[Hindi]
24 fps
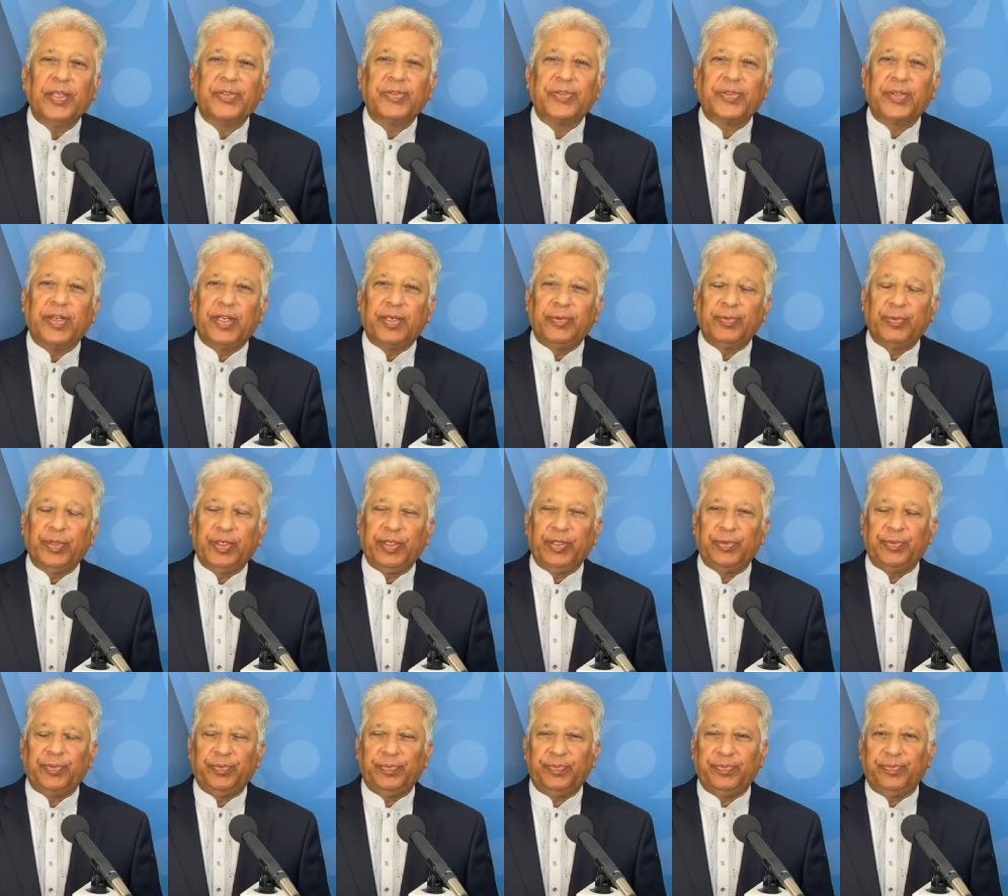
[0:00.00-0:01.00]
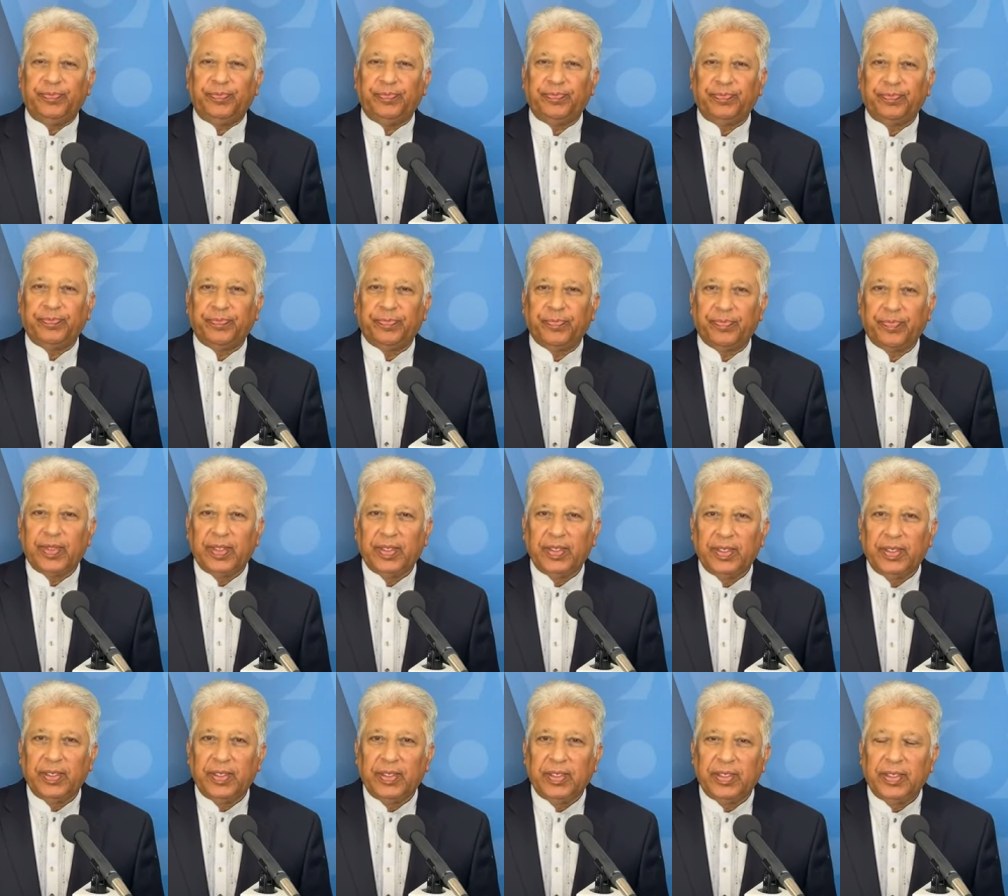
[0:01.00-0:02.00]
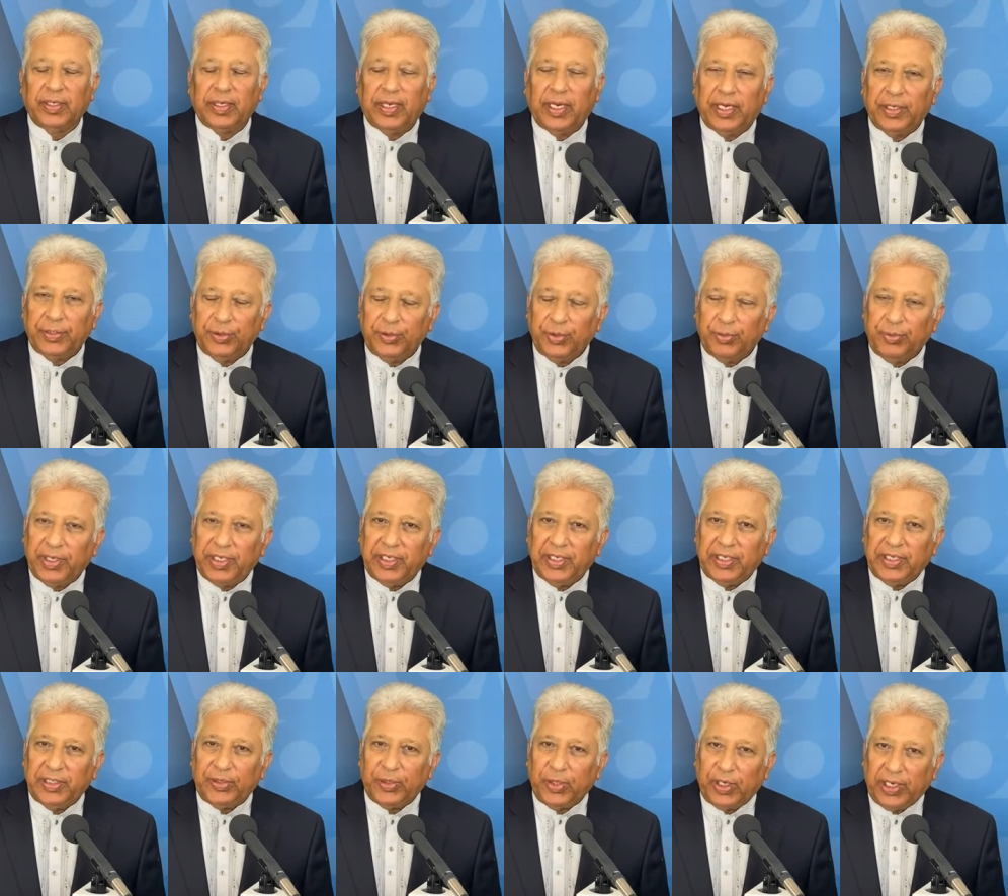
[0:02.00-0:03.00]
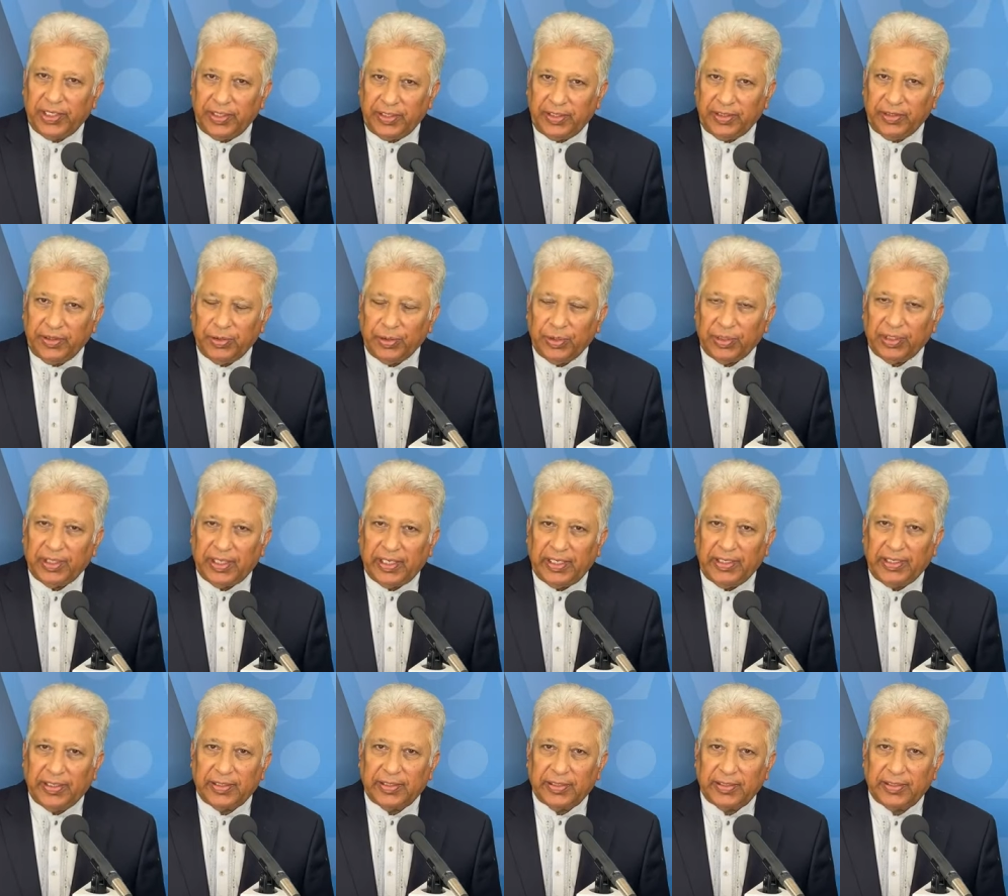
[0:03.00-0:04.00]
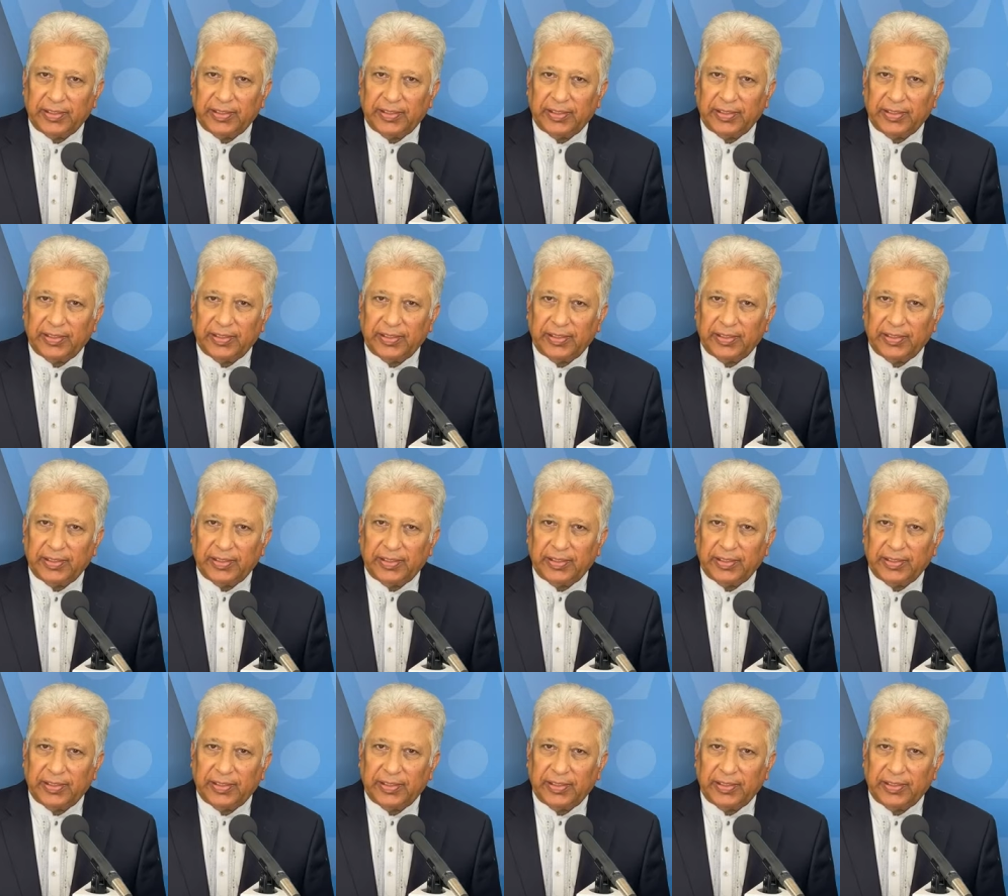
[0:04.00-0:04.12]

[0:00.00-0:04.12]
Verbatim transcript: असलकुम आज जुमा है जुलाई की दो तारीख